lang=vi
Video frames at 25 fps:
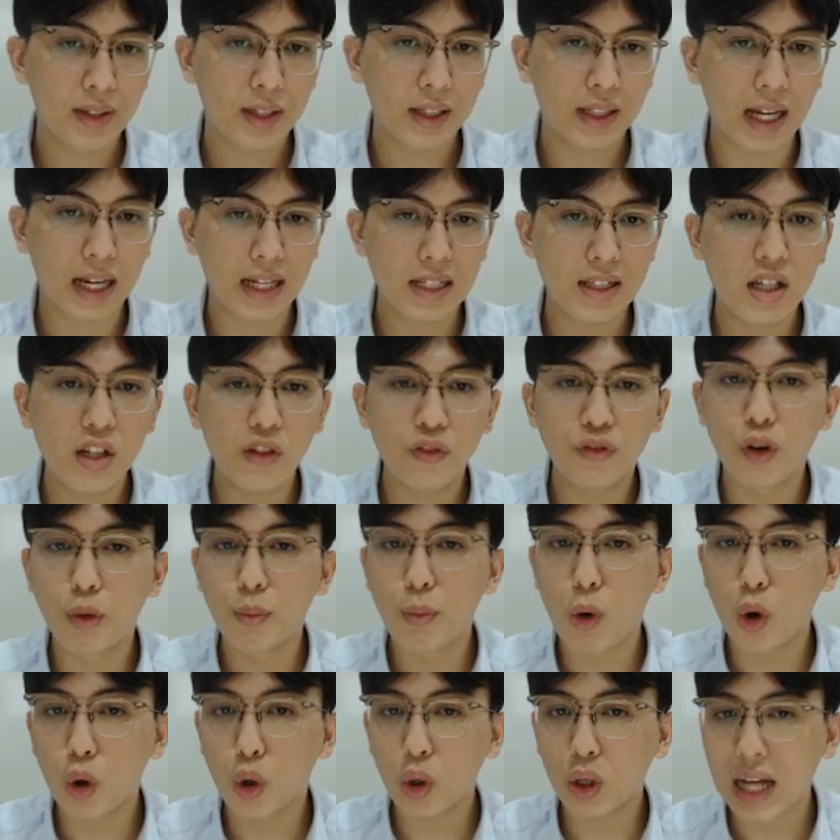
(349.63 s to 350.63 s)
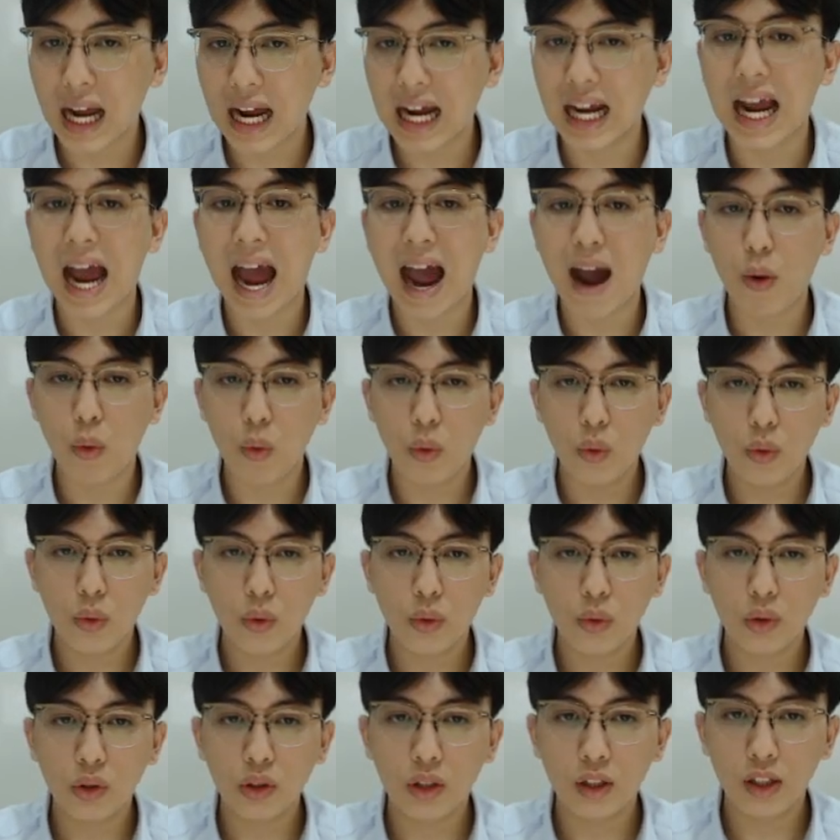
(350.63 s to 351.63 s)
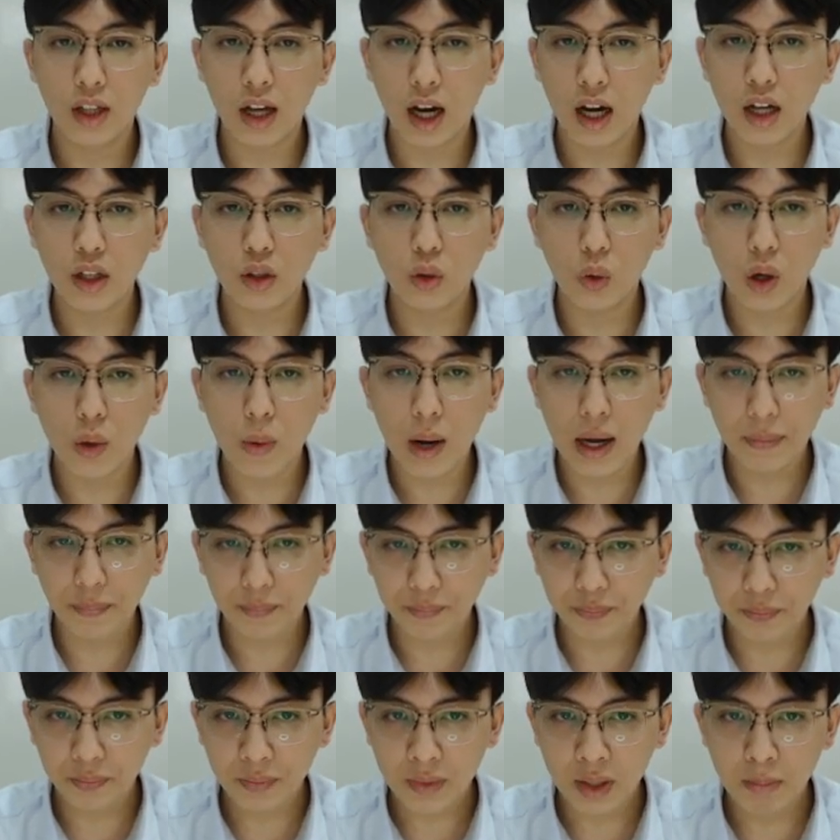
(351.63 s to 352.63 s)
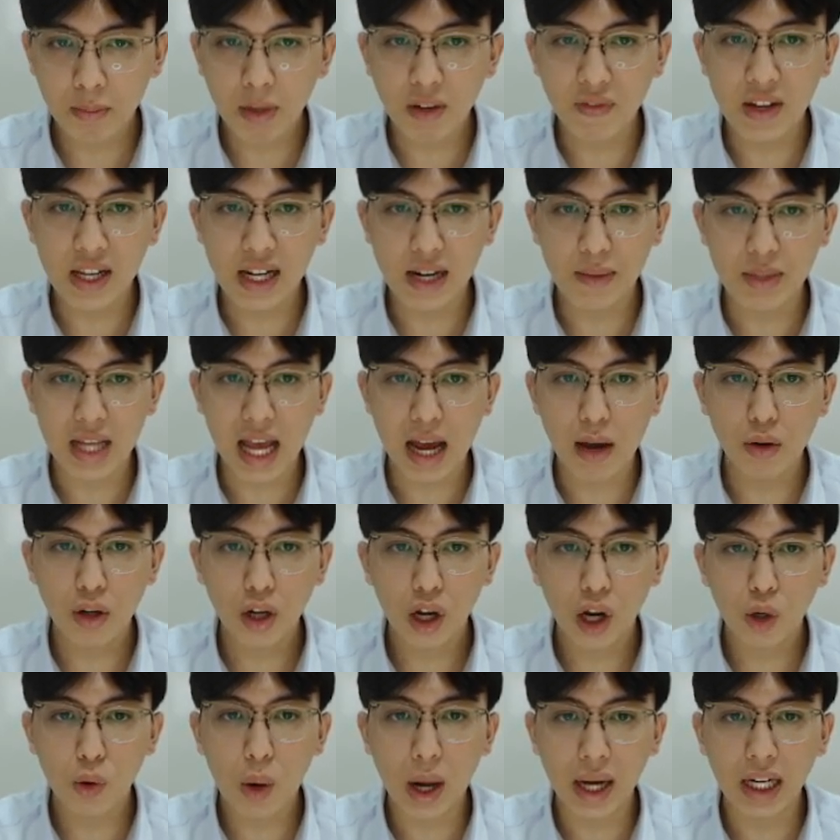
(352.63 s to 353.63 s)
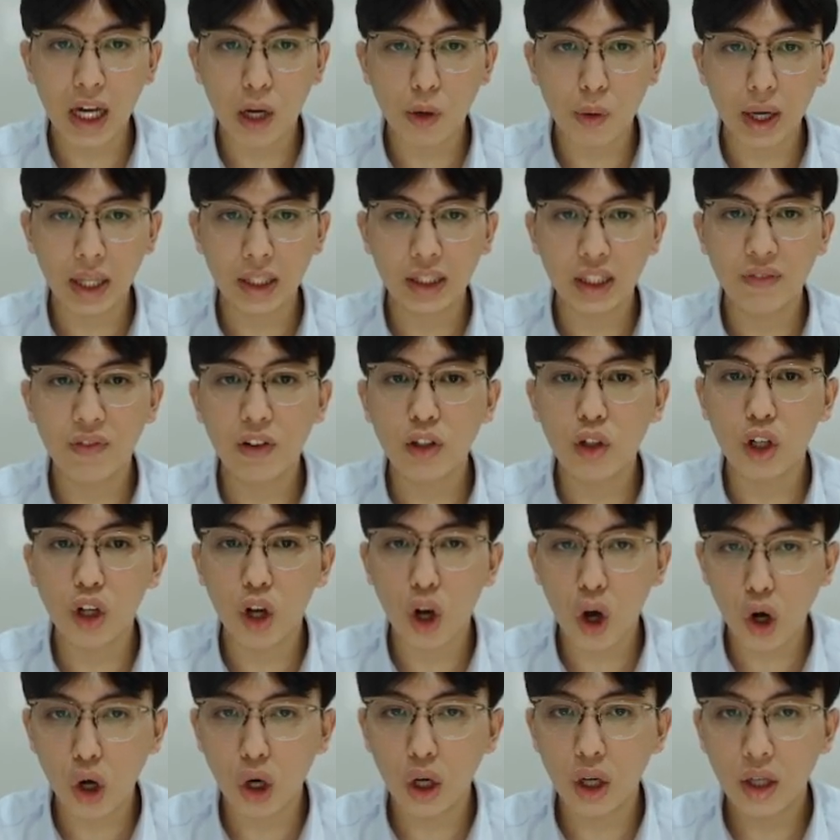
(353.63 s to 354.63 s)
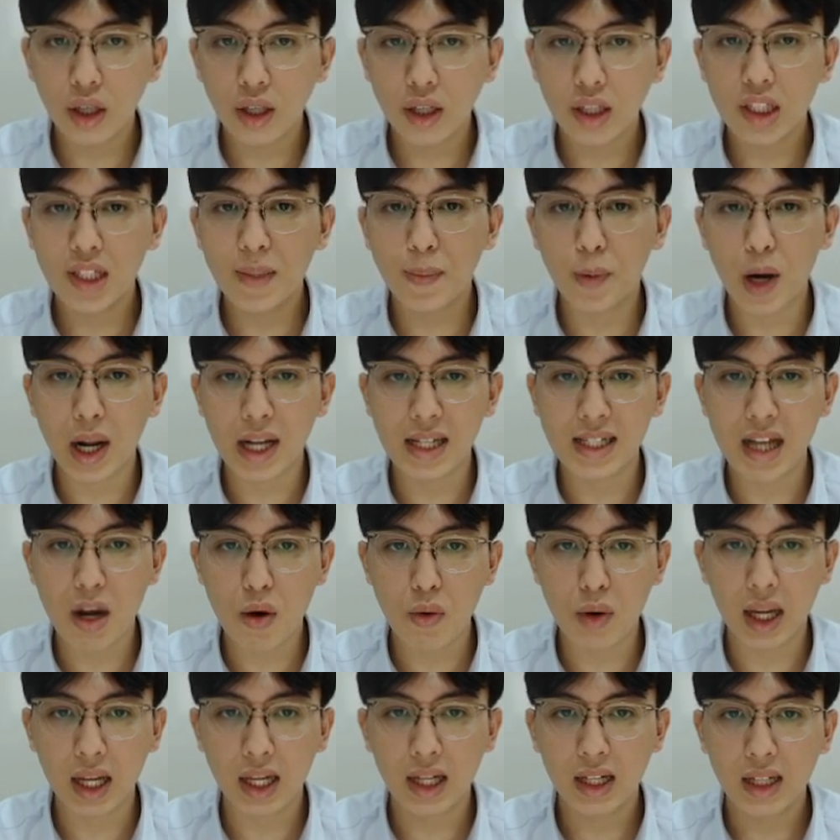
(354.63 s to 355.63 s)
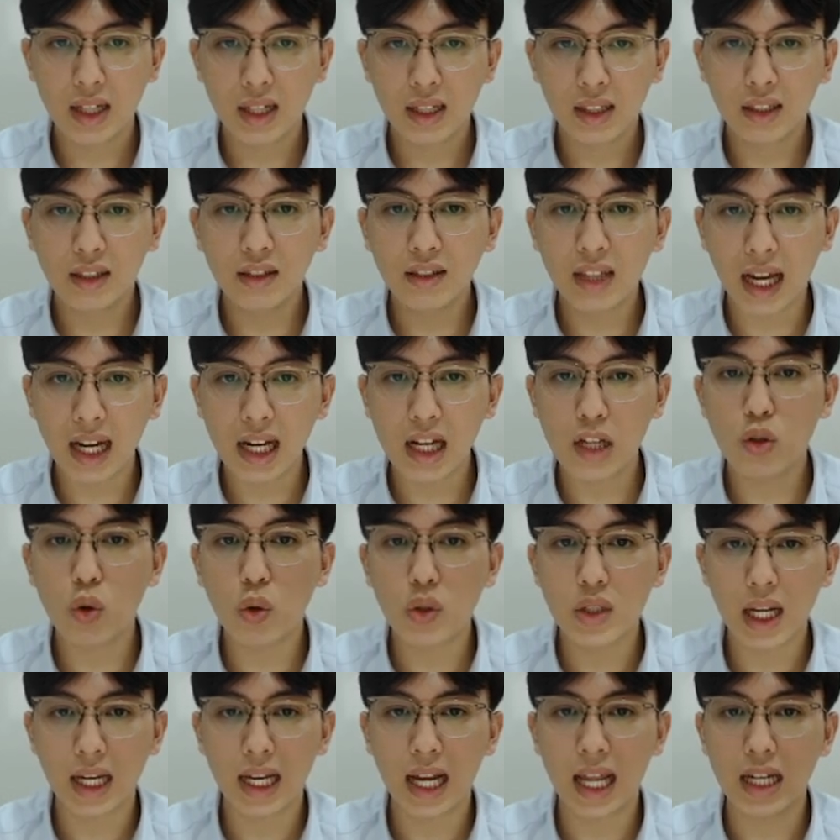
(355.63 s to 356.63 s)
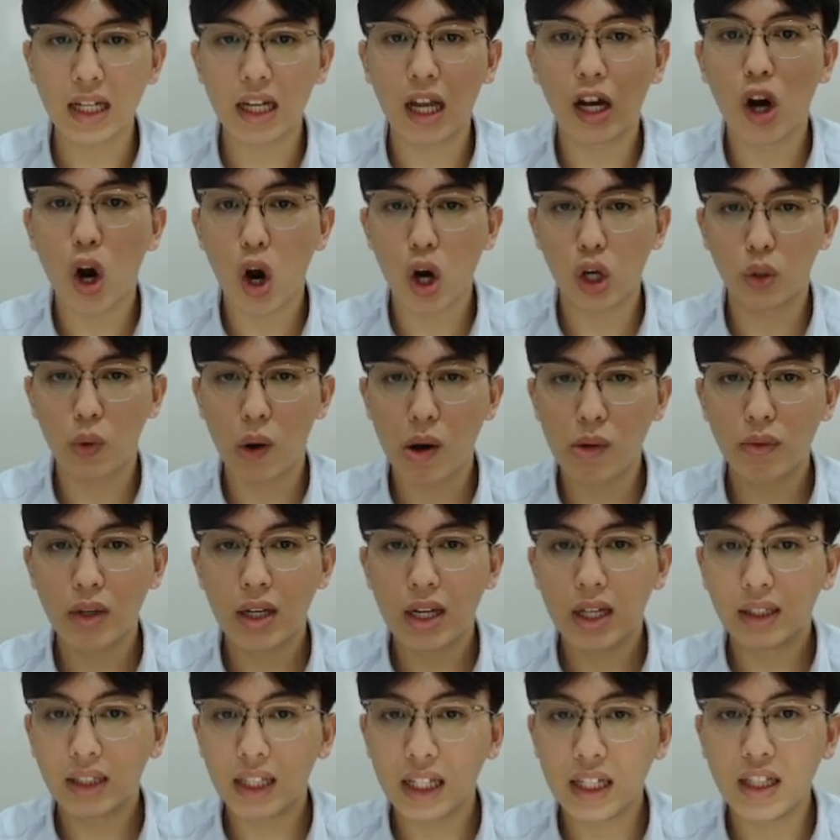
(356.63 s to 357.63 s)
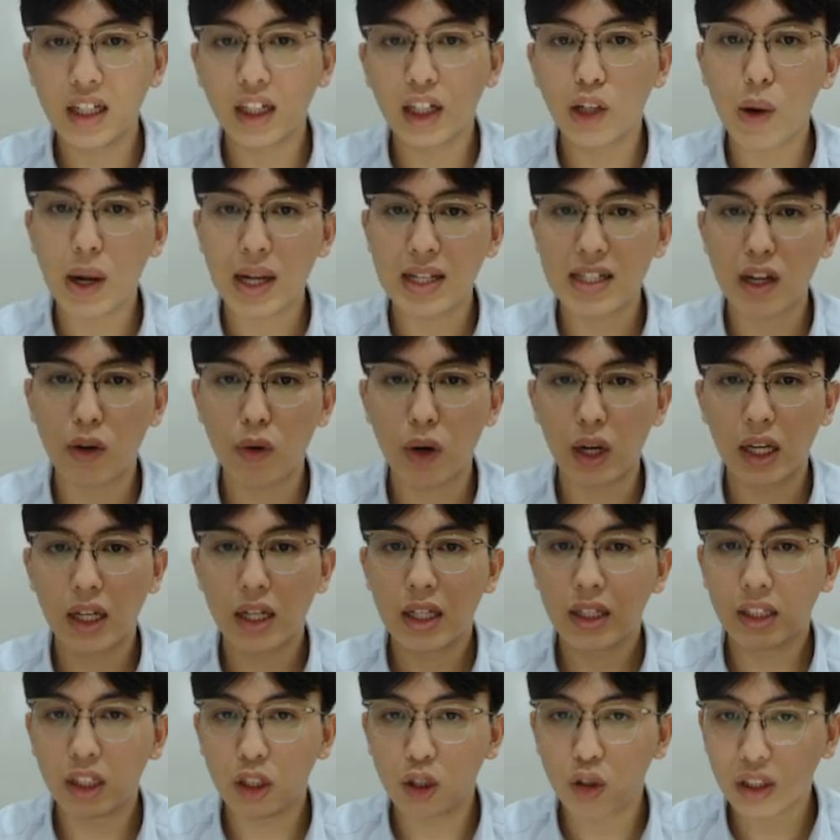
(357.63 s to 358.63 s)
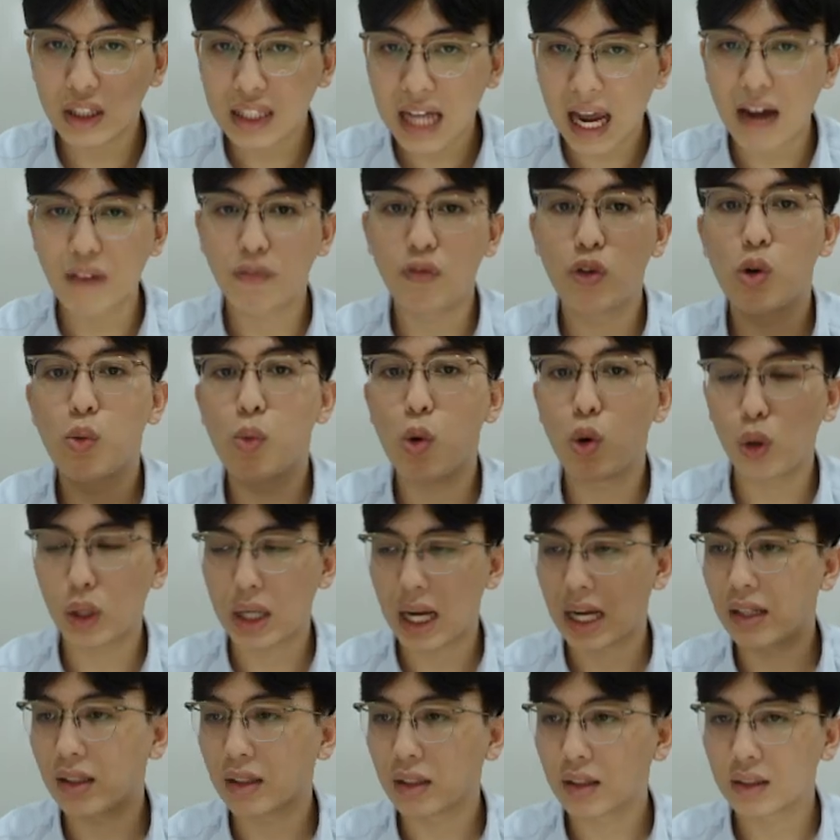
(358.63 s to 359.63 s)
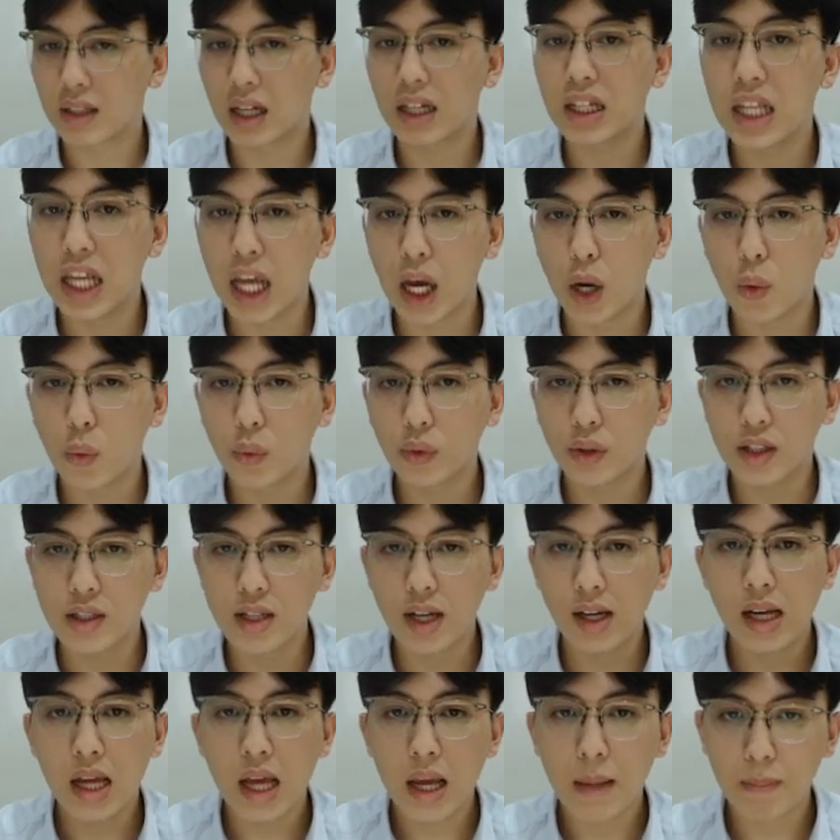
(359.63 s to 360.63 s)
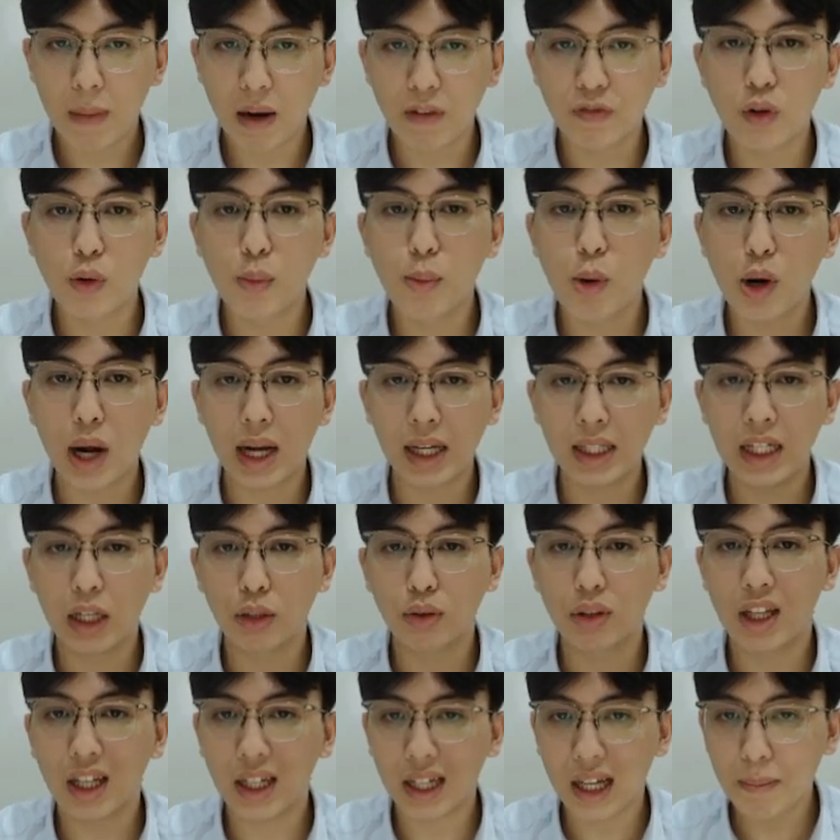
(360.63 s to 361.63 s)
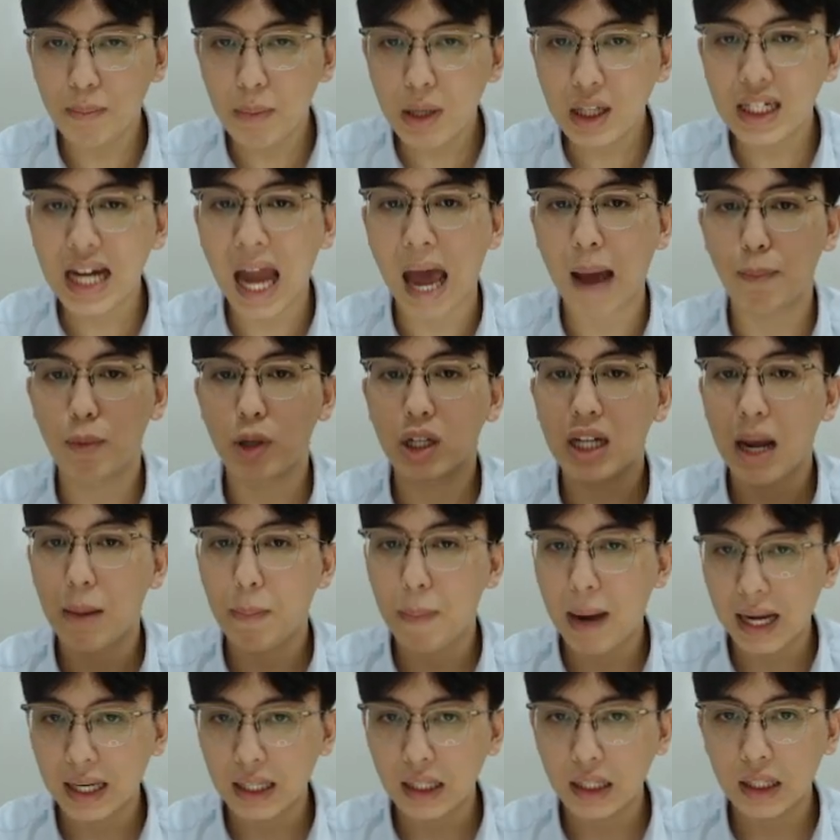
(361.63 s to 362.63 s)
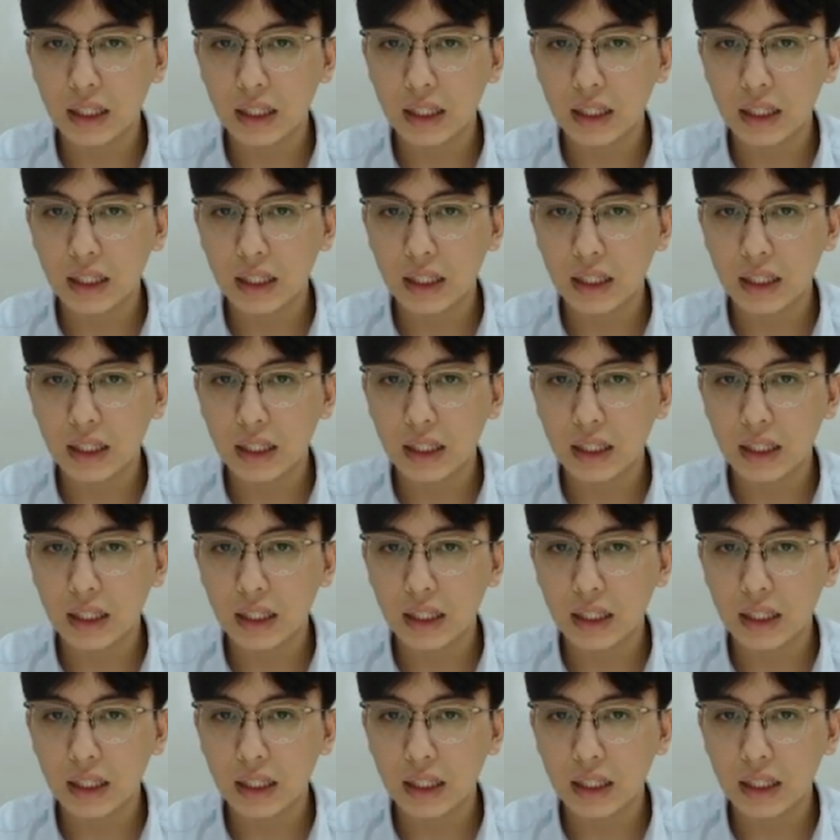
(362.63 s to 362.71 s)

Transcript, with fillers: Cái sự FOMO nó càng cao. Đó, đúng không ạ? Bởi vì làm sao? Đoạn đầu này thì vẫn còn lo, nhưng mà đoạn sau này cứ thấy là rút chân lên là ngon, đúng không? Thì những cái đoạn sau này thì nó càng FOMO càng càng nhiều, được chưa? Mà FOMO càng nhiều thì cái mức đạp nó càng mạnh.